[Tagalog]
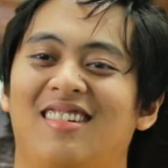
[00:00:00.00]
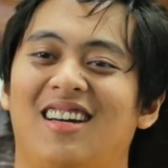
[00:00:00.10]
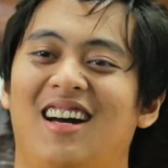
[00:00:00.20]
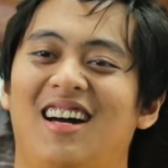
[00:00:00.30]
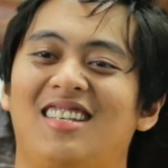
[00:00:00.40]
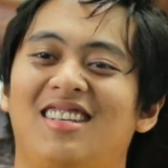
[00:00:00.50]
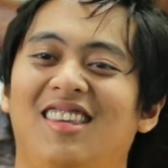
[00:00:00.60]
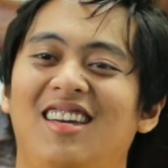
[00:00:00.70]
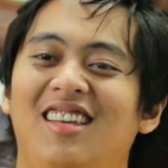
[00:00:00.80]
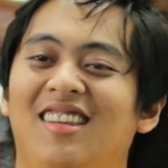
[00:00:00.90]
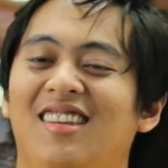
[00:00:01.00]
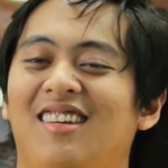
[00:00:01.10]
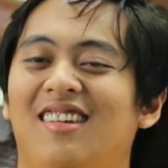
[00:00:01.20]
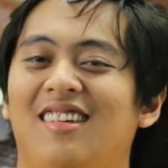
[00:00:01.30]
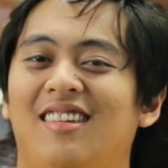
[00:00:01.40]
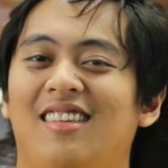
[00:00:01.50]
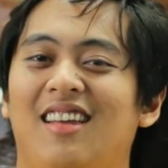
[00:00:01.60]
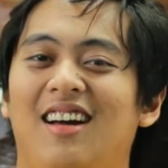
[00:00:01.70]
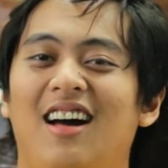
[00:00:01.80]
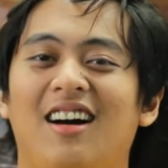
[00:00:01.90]
Uh, si Dean,
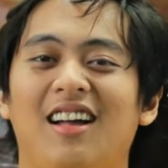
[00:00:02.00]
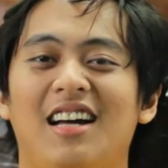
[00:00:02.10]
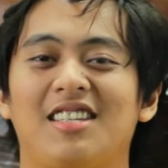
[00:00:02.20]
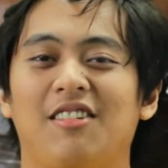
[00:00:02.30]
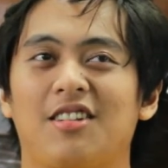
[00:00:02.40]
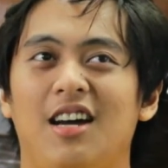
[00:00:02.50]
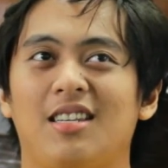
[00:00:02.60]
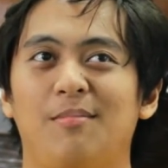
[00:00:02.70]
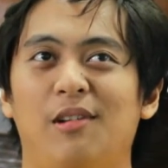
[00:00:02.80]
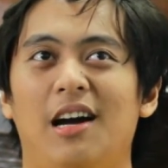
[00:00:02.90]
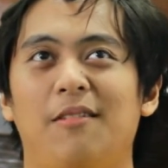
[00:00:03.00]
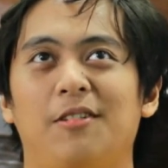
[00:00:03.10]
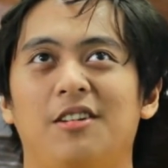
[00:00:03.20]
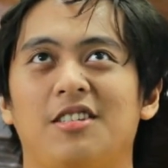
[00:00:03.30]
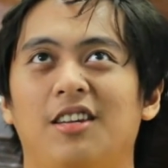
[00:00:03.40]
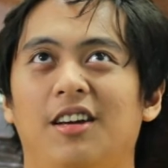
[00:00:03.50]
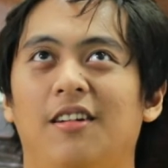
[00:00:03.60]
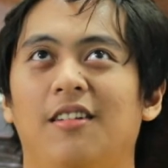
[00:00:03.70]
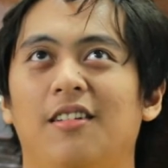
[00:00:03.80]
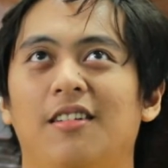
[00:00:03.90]
na uh, kaklase ko siya simula first year.